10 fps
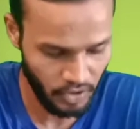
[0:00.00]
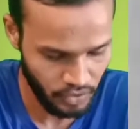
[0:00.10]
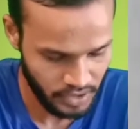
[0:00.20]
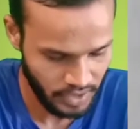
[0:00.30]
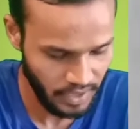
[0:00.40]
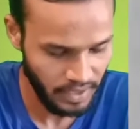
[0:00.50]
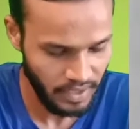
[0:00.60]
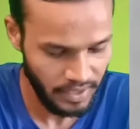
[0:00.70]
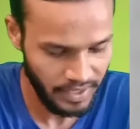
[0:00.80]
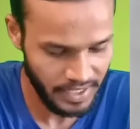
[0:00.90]
क्वेश्चन
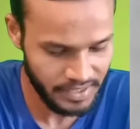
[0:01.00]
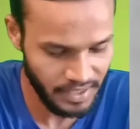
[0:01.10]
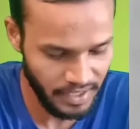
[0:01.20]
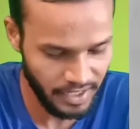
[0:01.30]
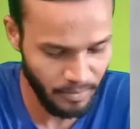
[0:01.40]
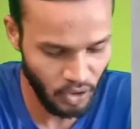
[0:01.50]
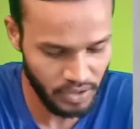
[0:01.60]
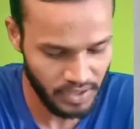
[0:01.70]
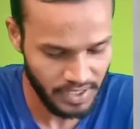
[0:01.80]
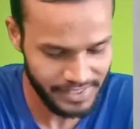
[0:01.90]
नेशनल रिमोट